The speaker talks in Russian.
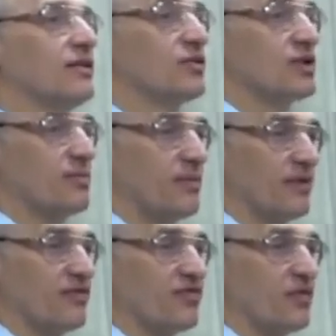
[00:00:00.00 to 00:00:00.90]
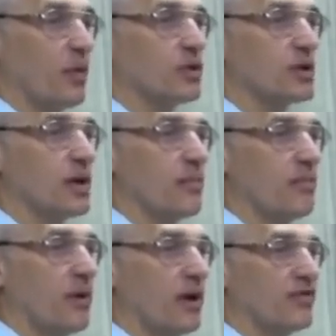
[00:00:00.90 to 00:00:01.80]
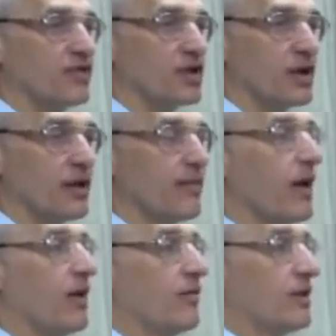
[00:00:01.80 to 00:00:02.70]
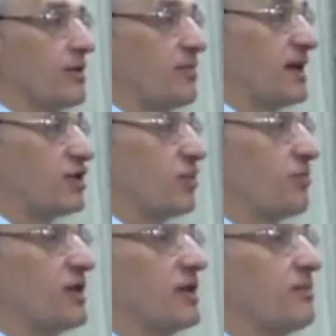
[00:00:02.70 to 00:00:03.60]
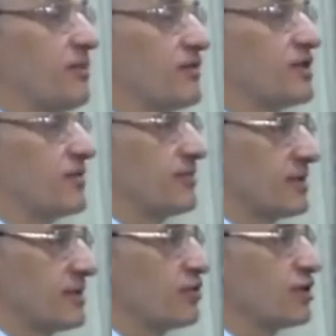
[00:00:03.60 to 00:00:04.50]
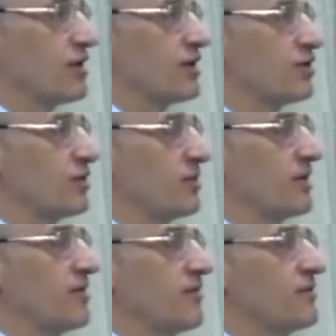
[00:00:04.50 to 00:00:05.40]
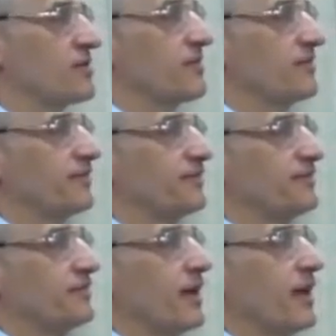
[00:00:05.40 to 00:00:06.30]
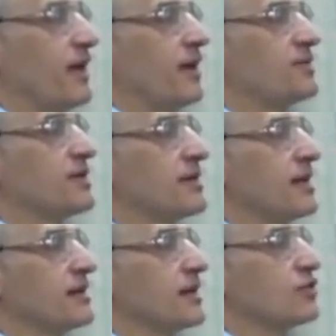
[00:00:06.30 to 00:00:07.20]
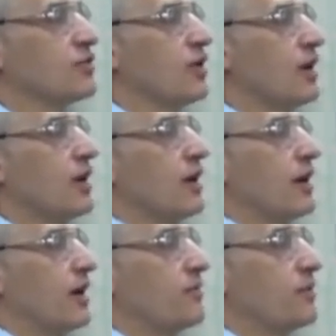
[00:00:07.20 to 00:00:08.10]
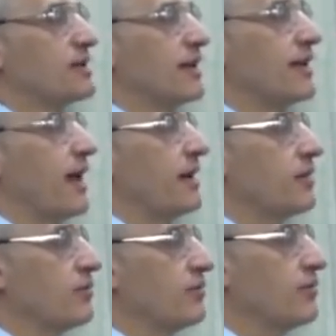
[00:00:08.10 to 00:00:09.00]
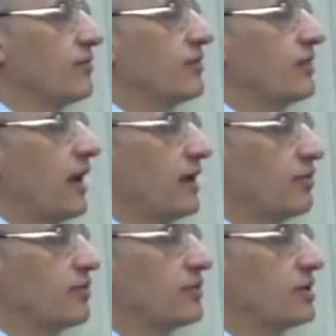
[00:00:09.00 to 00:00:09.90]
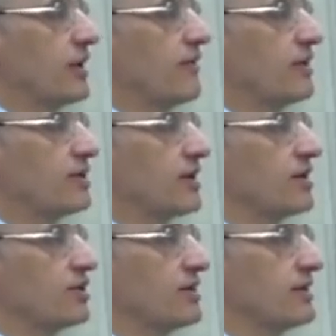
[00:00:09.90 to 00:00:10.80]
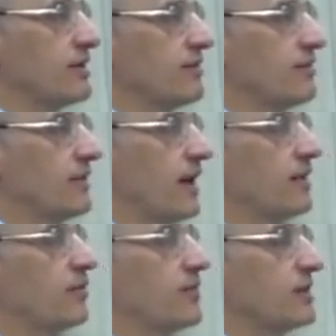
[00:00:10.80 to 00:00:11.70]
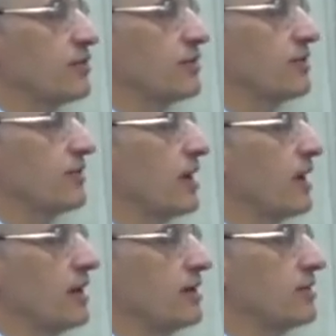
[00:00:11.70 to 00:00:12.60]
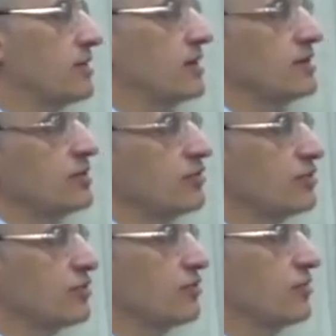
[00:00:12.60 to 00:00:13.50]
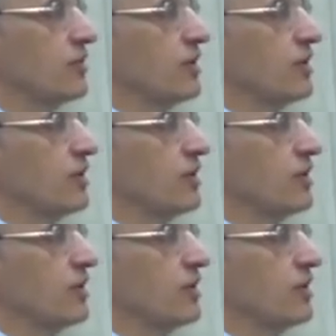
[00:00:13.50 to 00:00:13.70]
Уже, быв, уже бывший. Вот теперь, чтобы быть не бывшим, слушайте, чтобы быть не бывшим. Я вам сейчас расскажу а, просто тайну, тайну человеческой жизни. Тайну, послушайте меня, я не, сейчас не сучу,